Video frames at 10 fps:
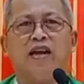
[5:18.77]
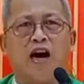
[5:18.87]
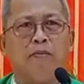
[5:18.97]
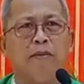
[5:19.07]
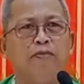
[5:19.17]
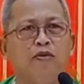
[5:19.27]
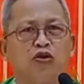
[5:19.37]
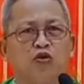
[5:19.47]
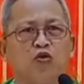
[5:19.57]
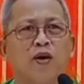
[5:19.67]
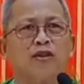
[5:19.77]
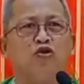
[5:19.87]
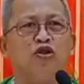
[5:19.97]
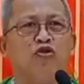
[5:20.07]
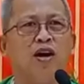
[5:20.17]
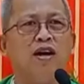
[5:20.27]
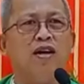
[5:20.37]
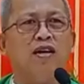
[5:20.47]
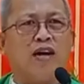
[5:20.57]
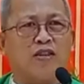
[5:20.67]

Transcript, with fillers: nangamabdos og wa tuyo ha,